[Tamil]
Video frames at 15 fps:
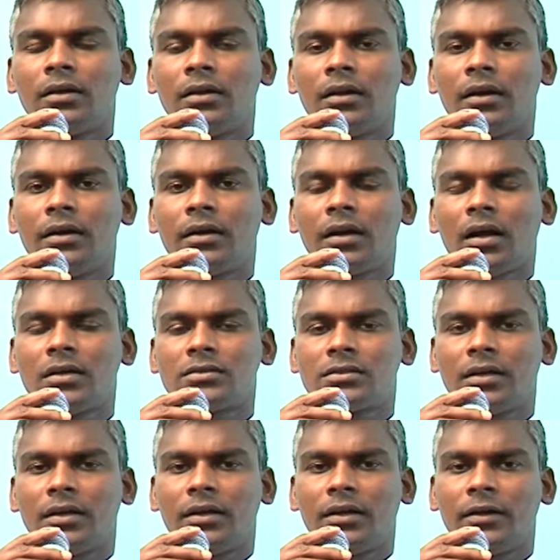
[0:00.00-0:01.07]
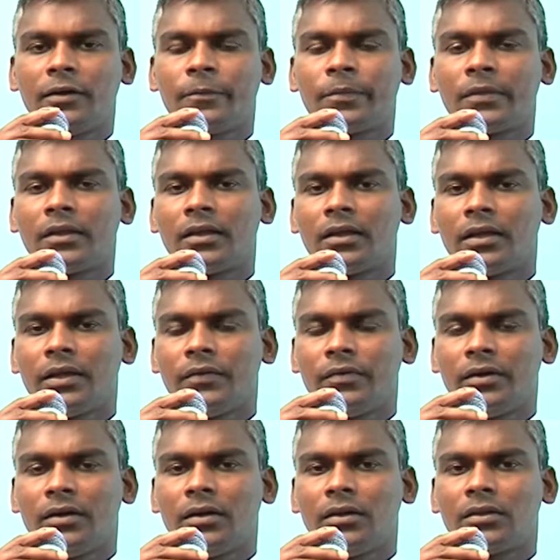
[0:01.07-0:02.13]
லென்ராஸ் என்ற
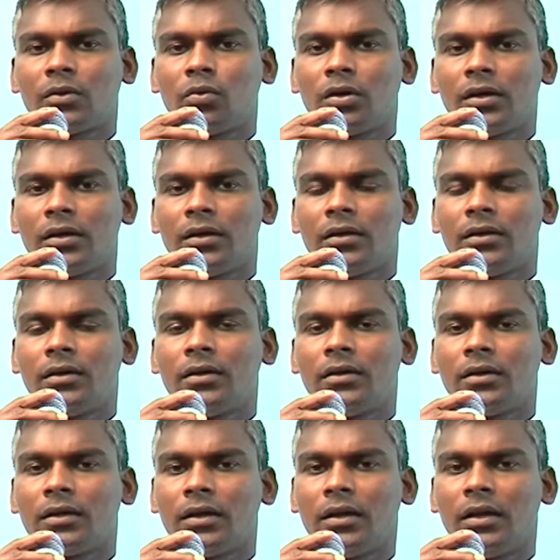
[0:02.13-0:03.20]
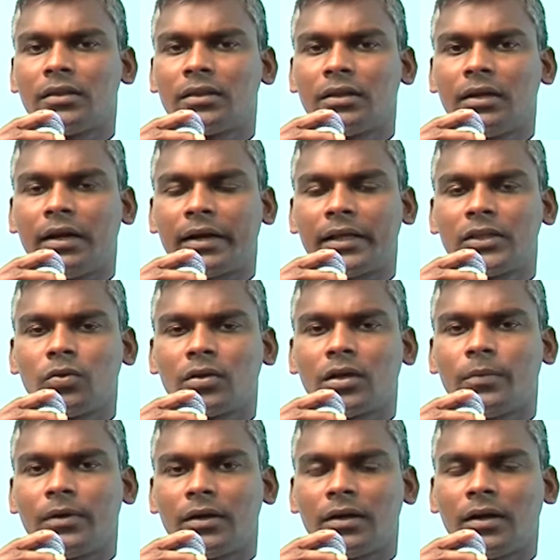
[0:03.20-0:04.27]
இவர் தன்னுடைய இல்லத்தில் அடைத்து
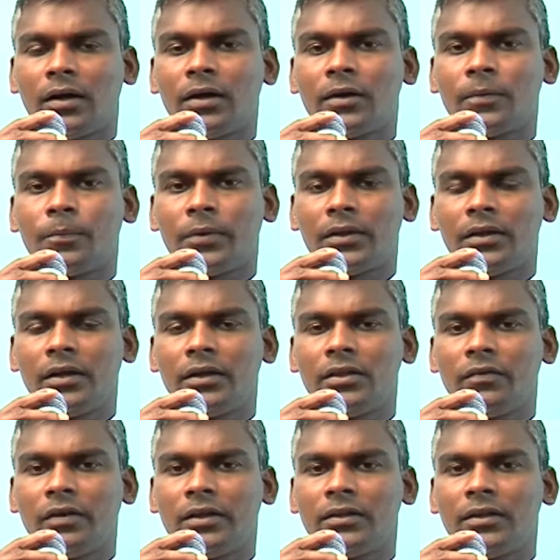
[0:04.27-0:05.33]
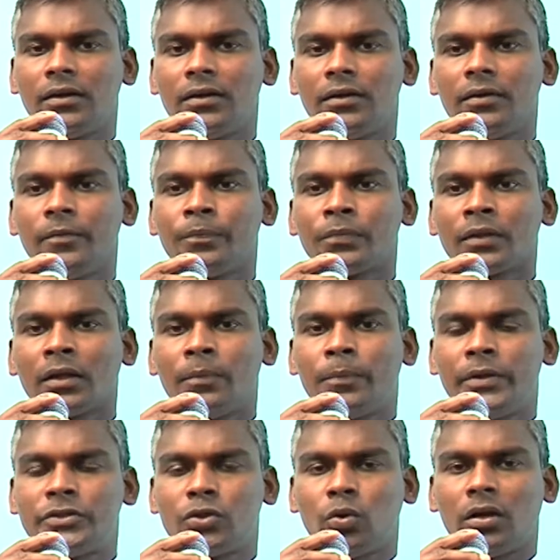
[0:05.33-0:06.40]
வைக்கப்படுகிறார் பதினைந்து வயதில்
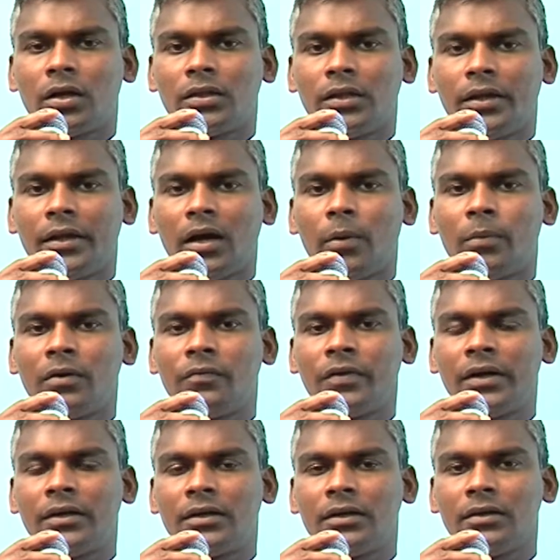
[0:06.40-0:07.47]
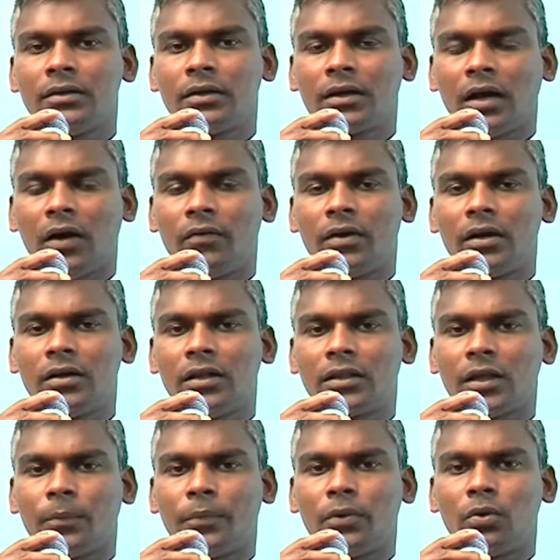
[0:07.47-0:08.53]
பெற்றோருக்கு தெரியாமல் வீட்டு காவலில்
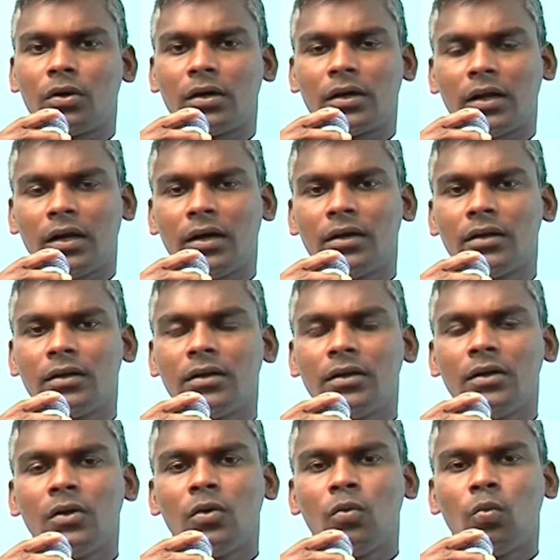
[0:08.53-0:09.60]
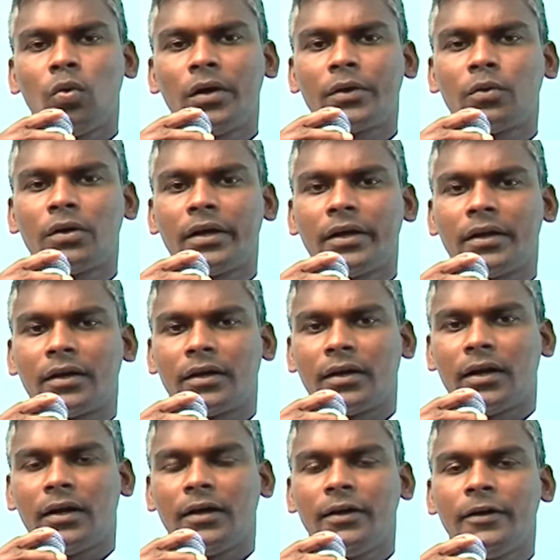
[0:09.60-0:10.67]
தப்பி ஓடுகிறார் ஓடிக்கொண்டே
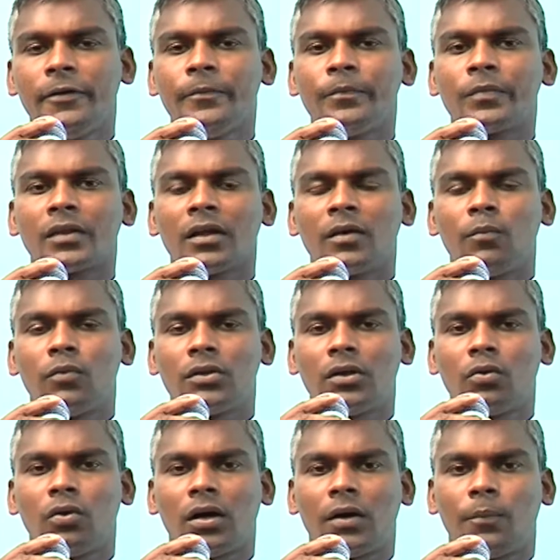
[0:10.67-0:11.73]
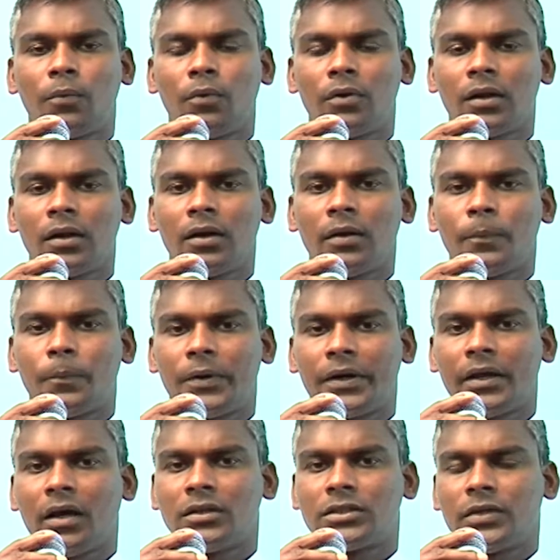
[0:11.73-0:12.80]
இருக்கிறார் முதல் உலகப் போரில்
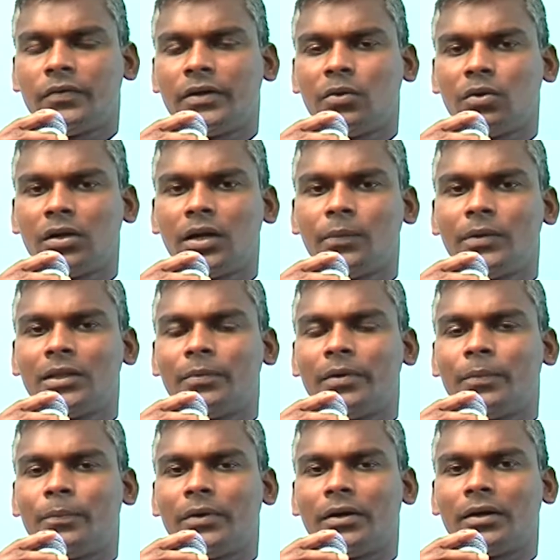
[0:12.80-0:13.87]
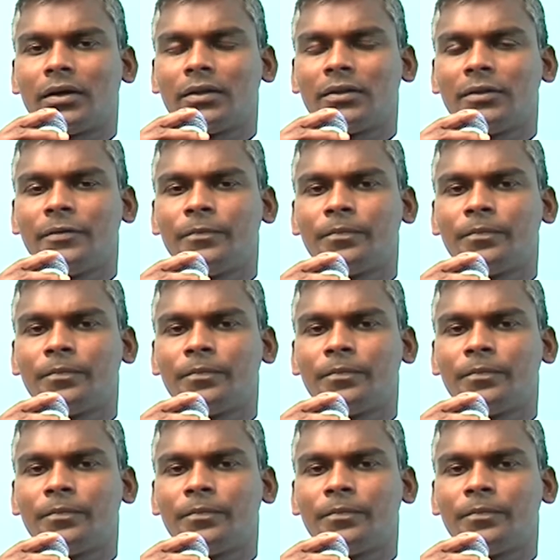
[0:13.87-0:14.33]
பணியாற்ற வேண்டிய ஒரு நிர்பந்தம் ஏற்படுகிறது